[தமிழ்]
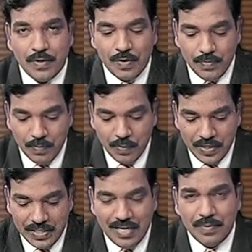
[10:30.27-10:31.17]
பார்க்குறோம் இப்போ
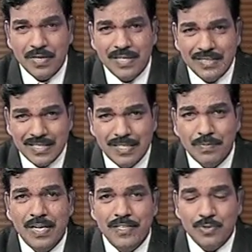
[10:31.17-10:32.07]
மொழிதல் அப்படின்னா
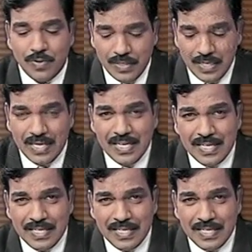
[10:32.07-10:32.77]
திருத்தமாக சொல்லுதல்